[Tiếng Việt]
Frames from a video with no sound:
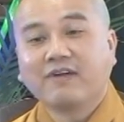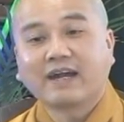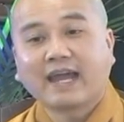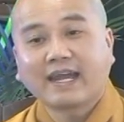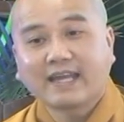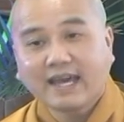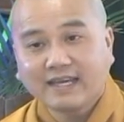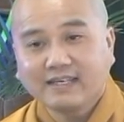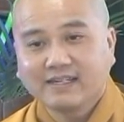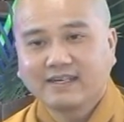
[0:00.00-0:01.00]
Và ngày
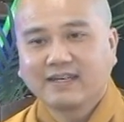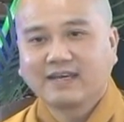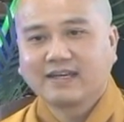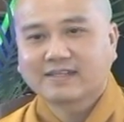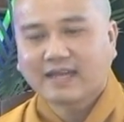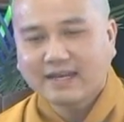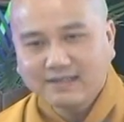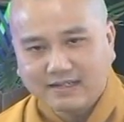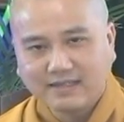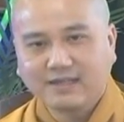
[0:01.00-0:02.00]
nay
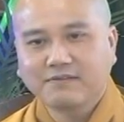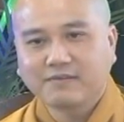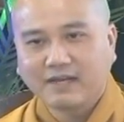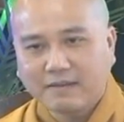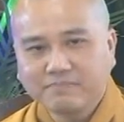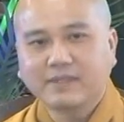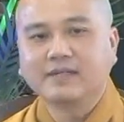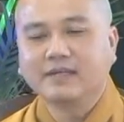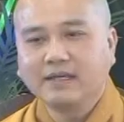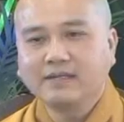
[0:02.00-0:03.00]
thánh địa Lâm
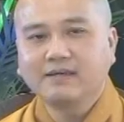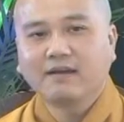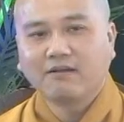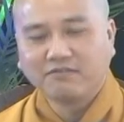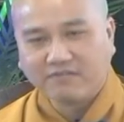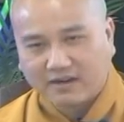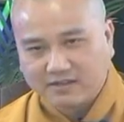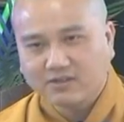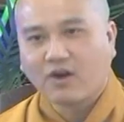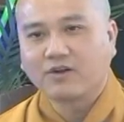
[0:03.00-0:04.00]
Tỳ Ni
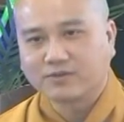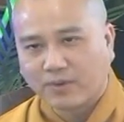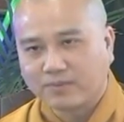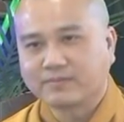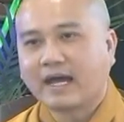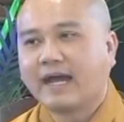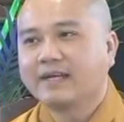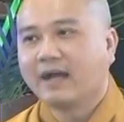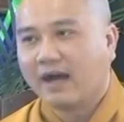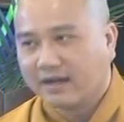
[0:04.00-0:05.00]
vẫn còn tồn
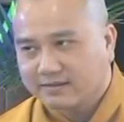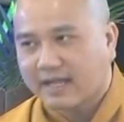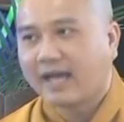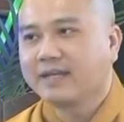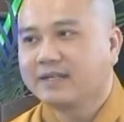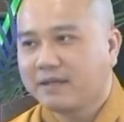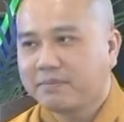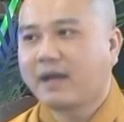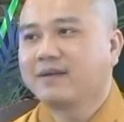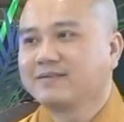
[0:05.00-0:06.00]
tại ở tại
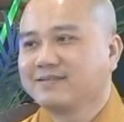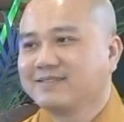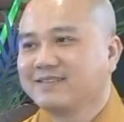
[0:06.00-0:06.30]
Nepal.